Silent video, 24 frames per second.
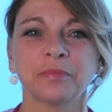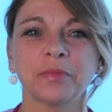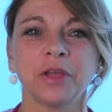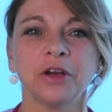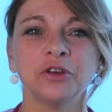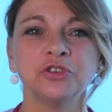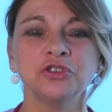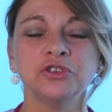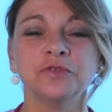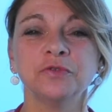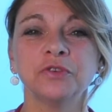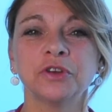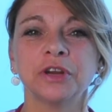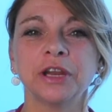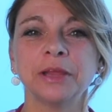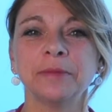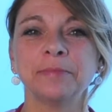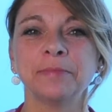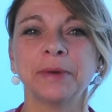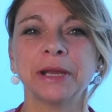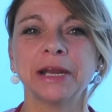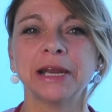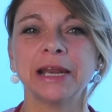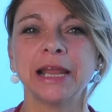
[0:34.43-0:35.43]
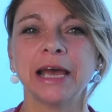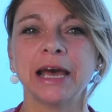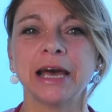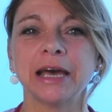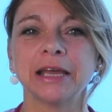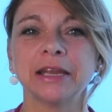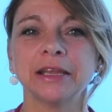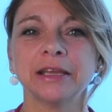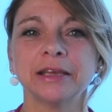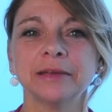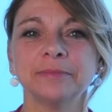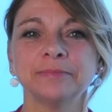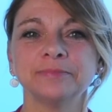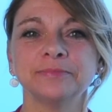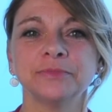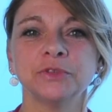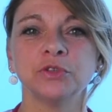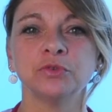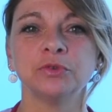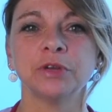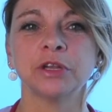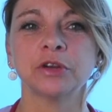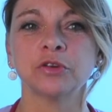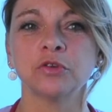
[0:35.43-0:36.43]
Oggi vorrei parlare
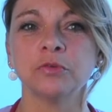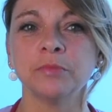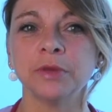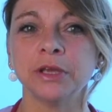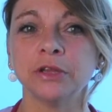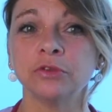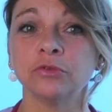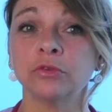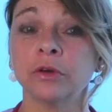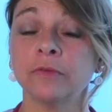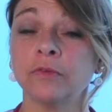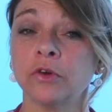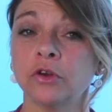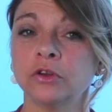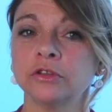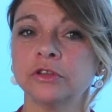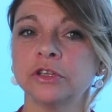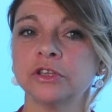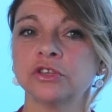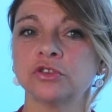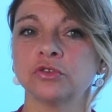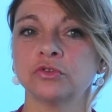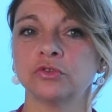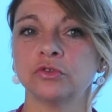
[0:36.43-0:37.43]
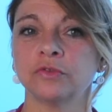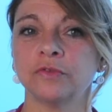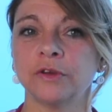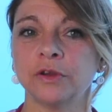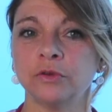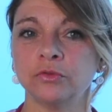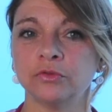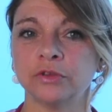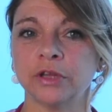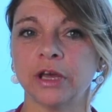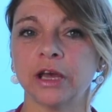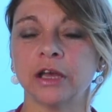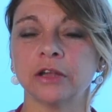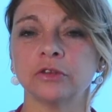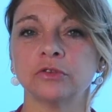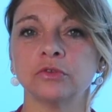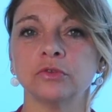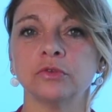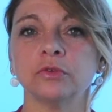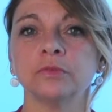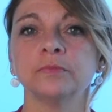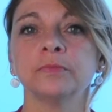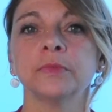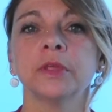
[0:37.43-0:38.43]
di un argomento a volte
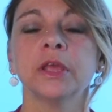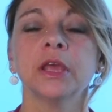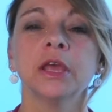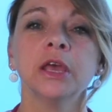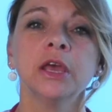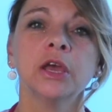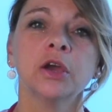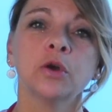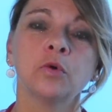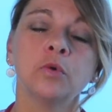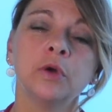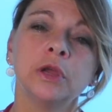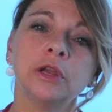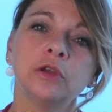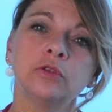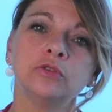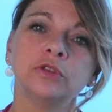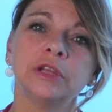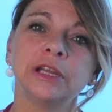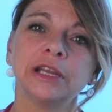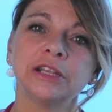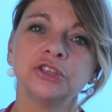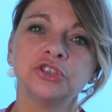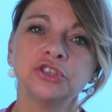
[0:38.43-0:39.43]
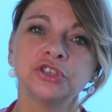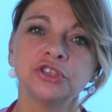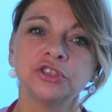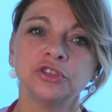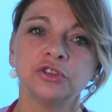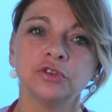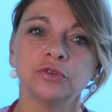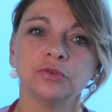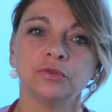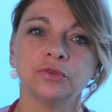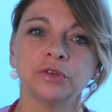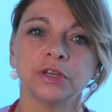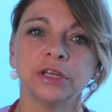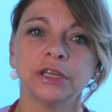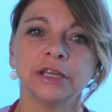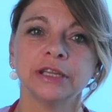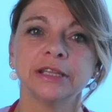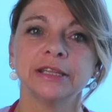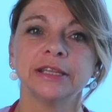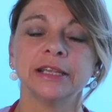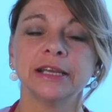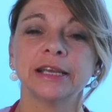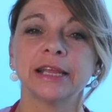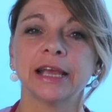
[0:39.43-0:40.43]
sottovalutato, quello della gestione
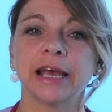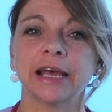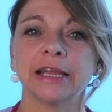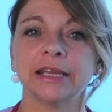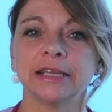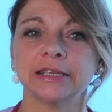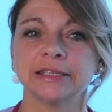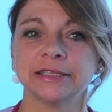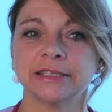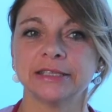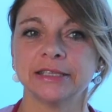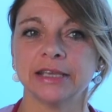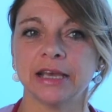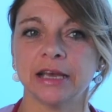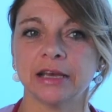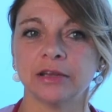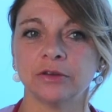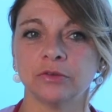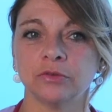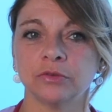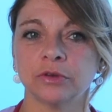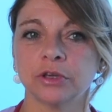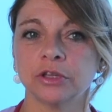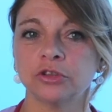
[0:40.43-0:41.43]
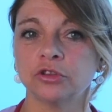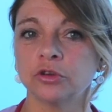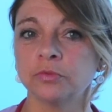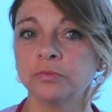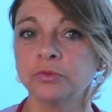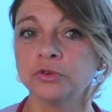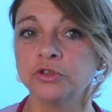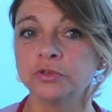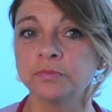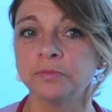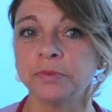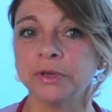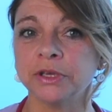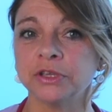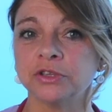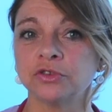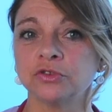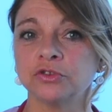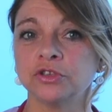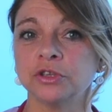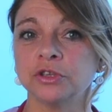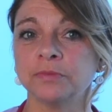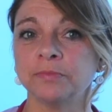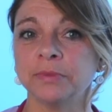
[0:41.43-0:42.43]
del cane anziano, che troppo
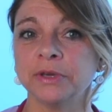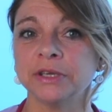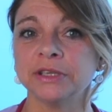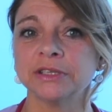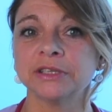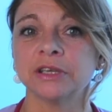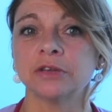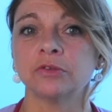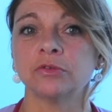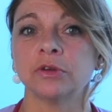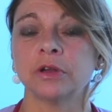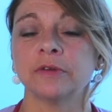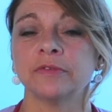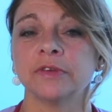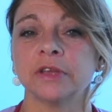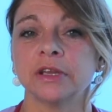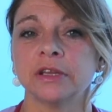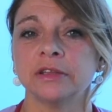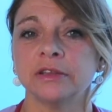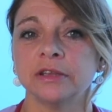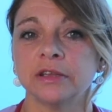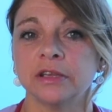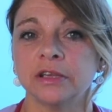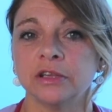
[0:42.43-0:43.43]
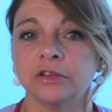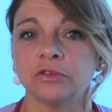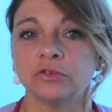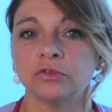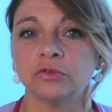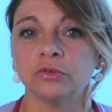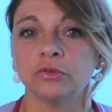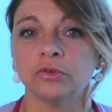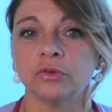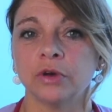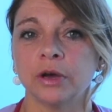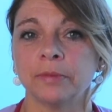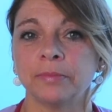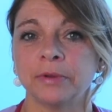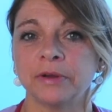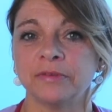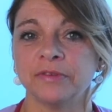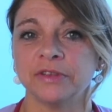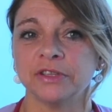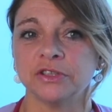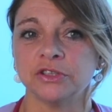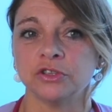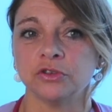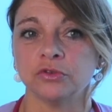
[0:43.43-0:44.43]
spesso si pensa non avere diritto a
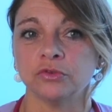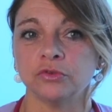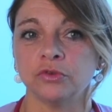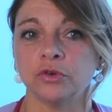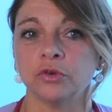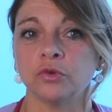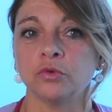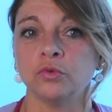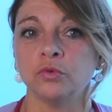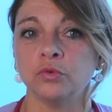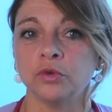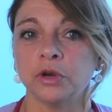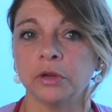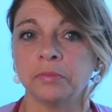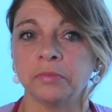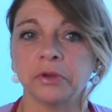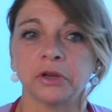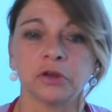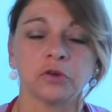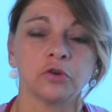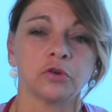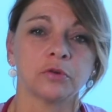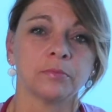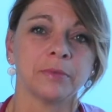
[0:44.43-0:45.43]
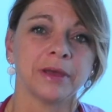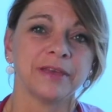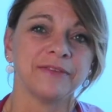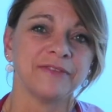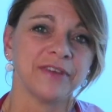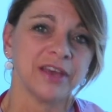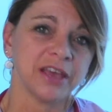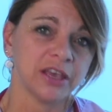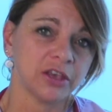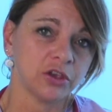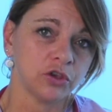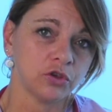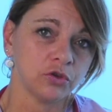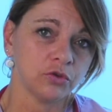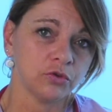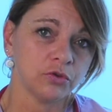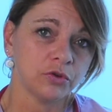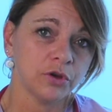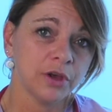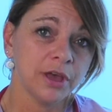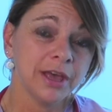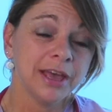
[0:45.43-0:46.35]
prevenzioni o cure perché ormai vecchio.